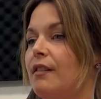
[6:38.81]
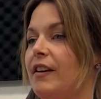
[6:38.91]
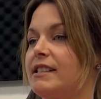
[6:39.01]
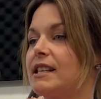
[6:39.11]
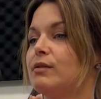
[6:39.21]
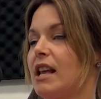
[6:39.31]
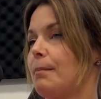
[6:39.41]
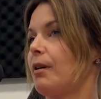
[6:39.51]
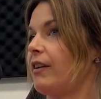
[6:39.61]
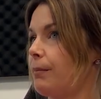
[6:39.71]
Fait que si vous n'avez
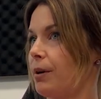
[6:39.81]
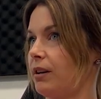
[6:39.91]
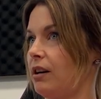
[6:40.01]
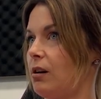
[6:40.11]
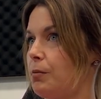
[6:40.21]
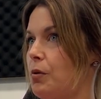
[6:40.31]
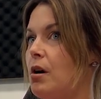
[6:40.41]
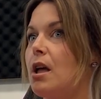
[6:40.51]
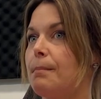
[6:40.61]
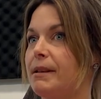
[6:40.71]
pas faim, prenez-le pas.
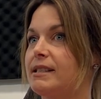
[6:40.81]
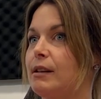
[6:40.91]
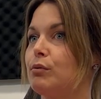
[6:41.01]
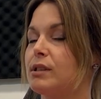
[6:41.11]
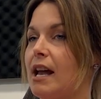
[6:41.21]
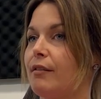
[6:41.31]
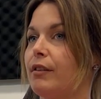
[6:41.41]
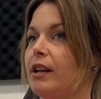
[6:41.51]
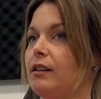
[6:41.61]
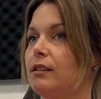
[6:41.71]
Mais si vous
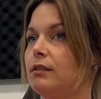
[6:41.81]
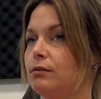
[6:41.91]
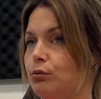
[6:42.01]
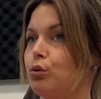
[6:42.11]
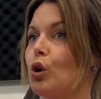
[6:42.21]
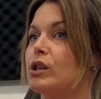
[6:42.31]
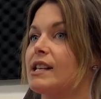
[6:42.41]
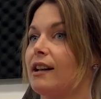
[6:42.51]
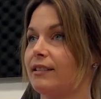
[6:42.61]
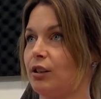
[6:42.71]
savez, vous
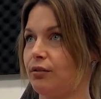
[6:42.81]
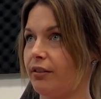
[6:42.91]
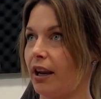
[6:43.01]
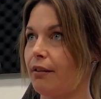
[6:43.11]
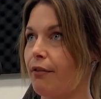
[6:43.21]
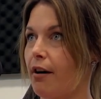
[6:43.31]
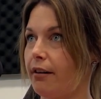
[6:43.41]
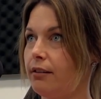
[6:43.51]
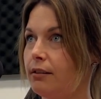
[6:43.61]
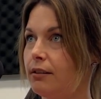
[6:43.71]
ressentez une vraie faim,